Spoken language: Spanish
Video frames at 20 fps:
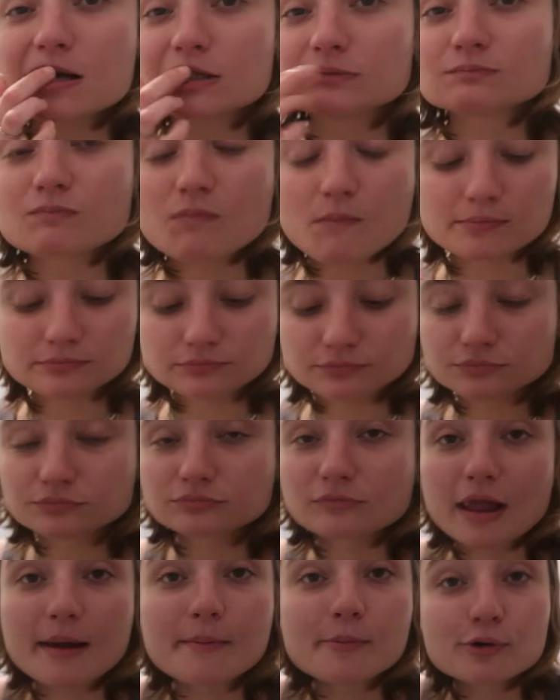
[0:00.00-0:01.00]
Mm.
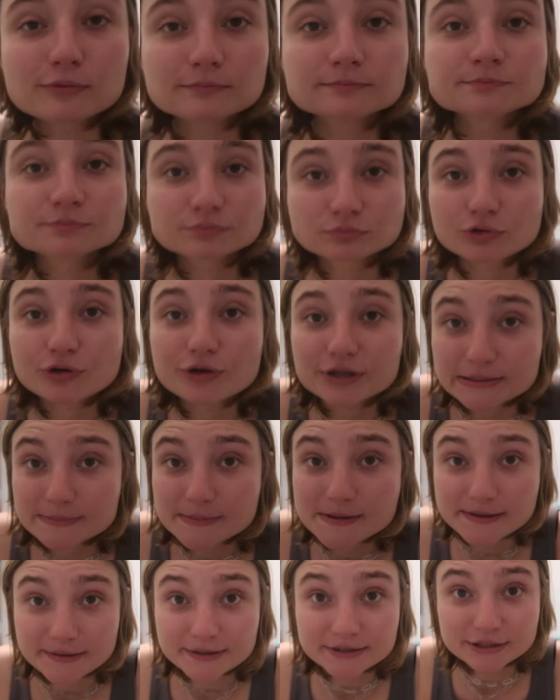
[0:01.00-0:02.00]
Amo, lo que sí
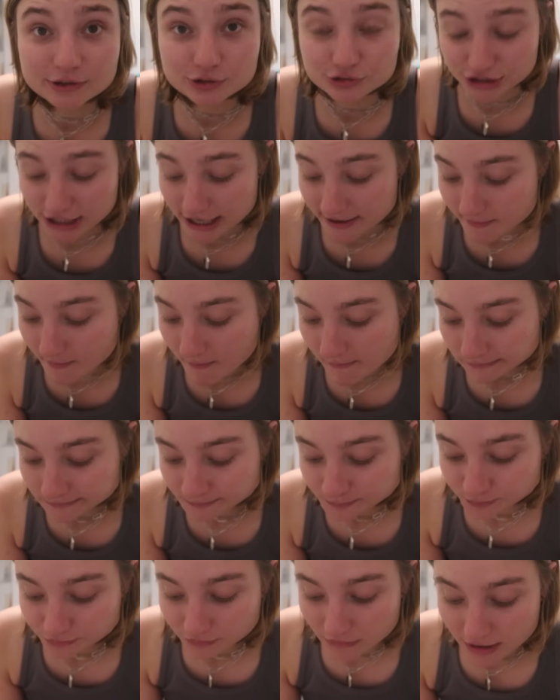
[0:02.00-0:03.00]
me divierte de cocinar
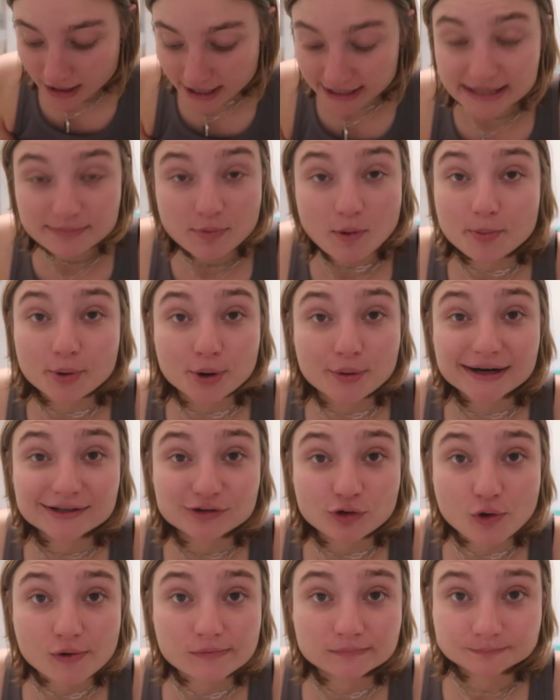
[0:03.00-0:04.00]
es tipo
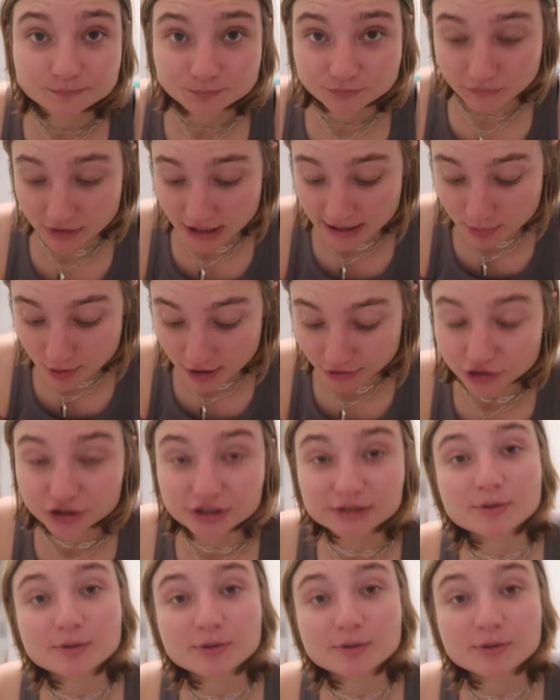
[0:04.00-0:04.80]
probar todo. Ir probando,